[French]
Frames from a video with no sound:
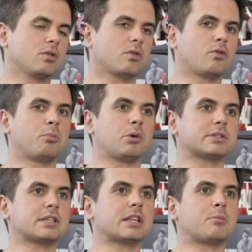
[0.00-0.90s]
Donc faut
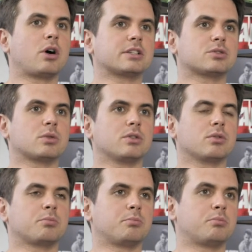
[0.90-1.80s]
penser d'abord à soi.
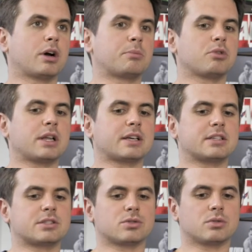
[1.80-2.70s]
Donc pour répondre à la
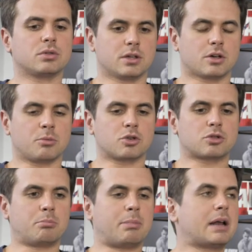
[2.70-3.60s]
question comment je
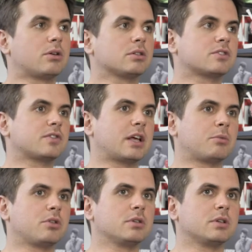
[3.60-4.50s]
balance
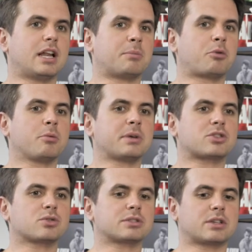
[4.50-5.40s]
finalement, la première
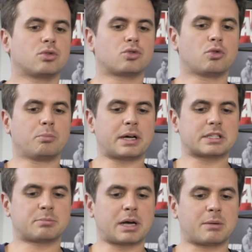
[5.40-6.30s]
chose c'est que tout
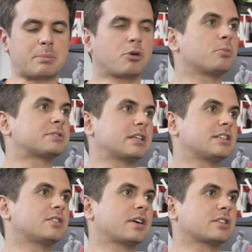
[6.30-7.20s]
passe par ma propre
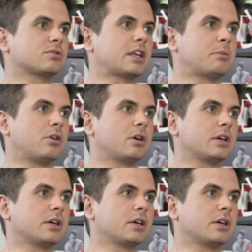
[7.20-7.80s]
satisfaction d'abord.